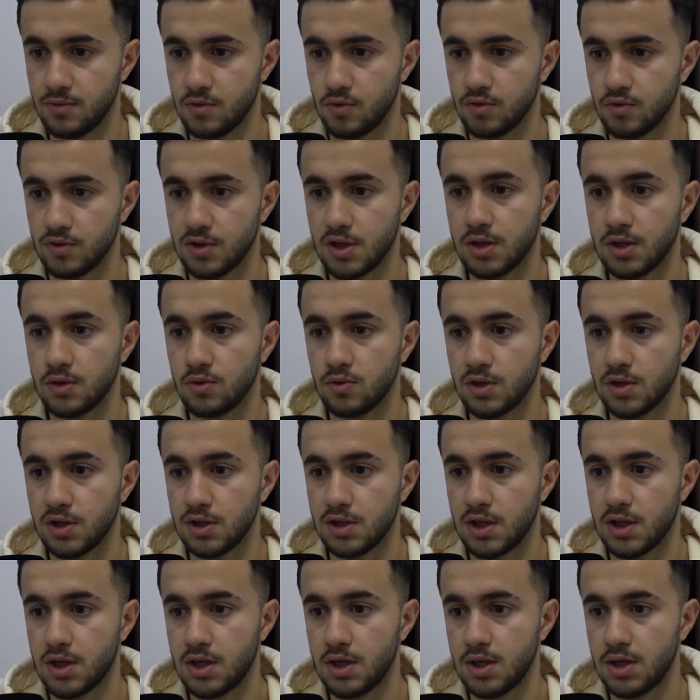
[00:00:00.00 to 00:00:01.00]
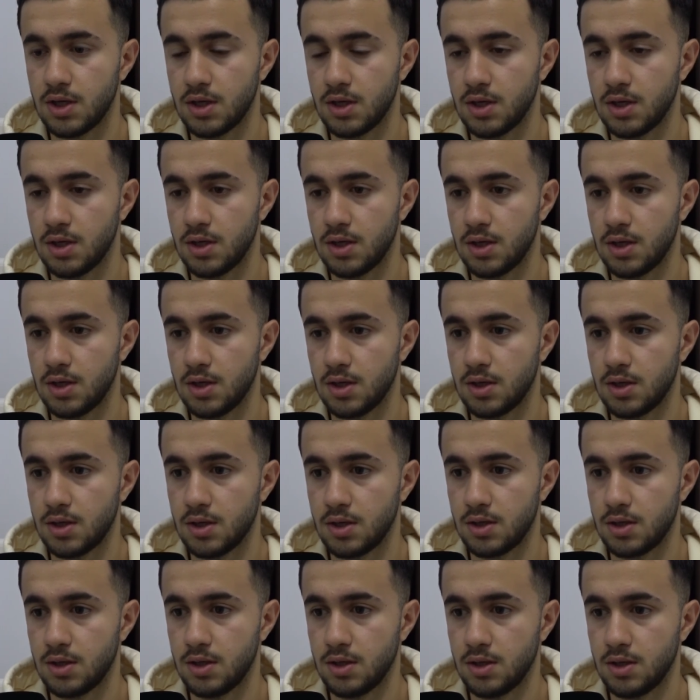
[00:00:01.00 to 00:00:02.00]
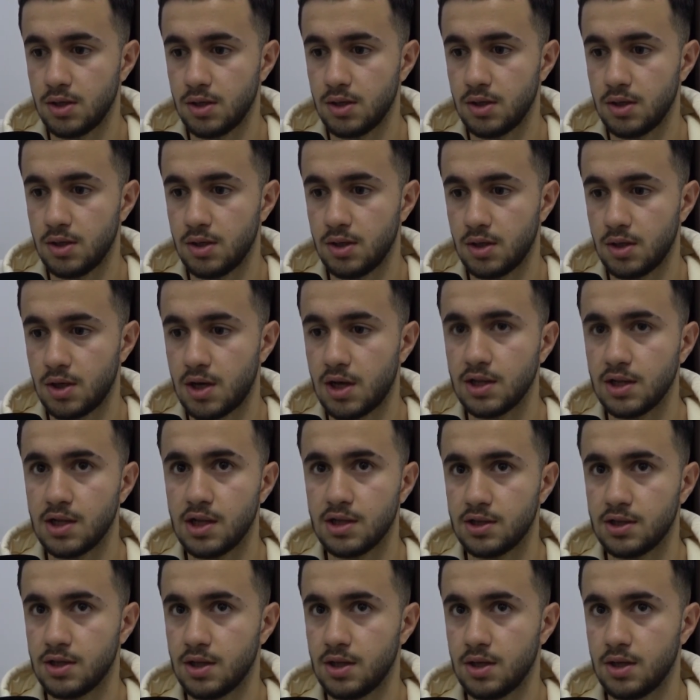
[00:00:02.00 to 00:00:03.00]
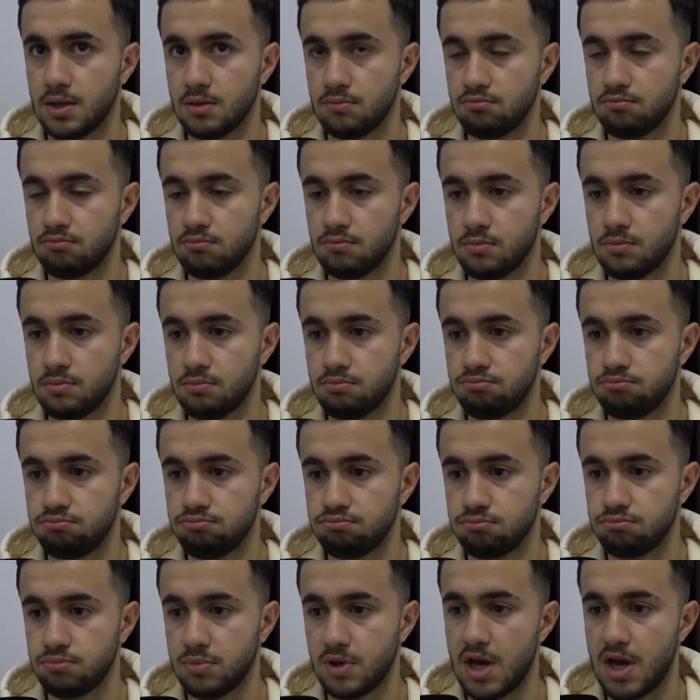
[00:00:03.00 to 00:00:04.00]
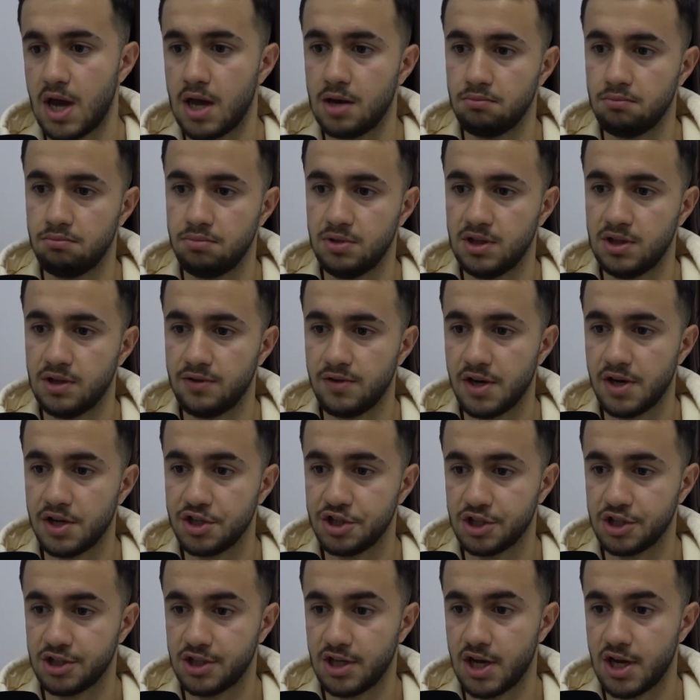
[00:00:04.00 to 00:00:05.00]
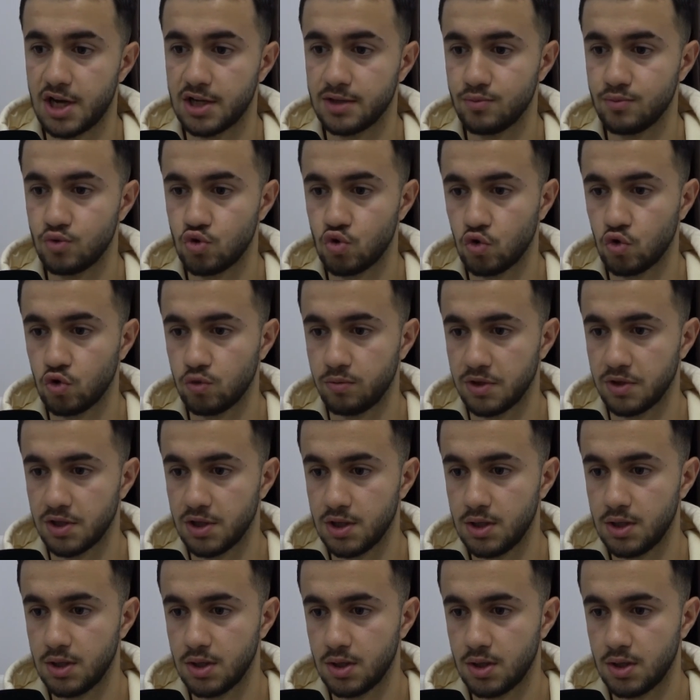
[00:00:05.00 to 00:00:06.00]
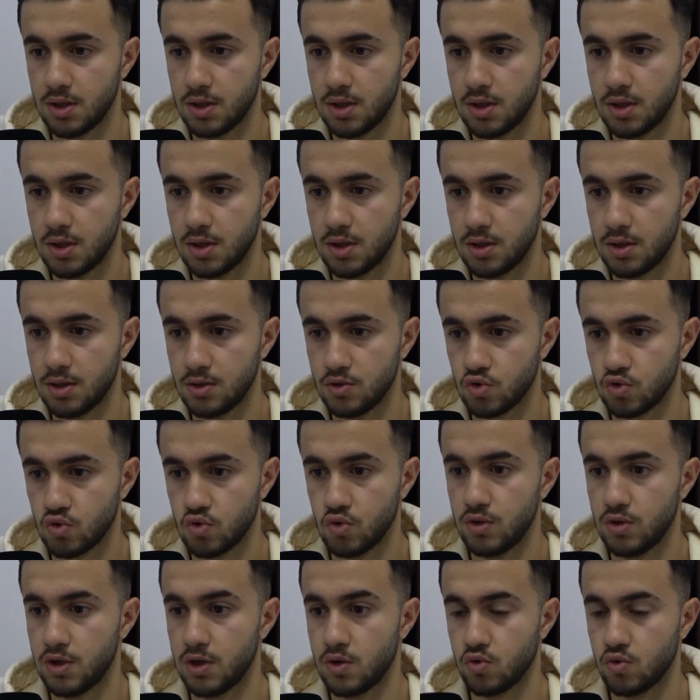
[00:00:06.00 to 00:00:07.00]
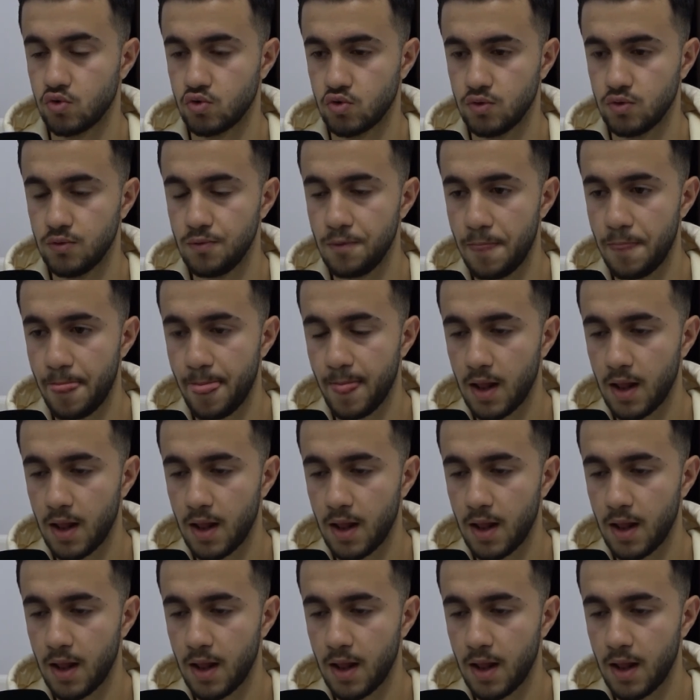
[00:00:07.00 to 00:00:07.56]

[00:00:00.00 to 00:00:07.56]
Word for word: Ondan dolayı da e, Allah da yani bir nevi aşağıda yardımcı oldu bana. Şükürler olsun.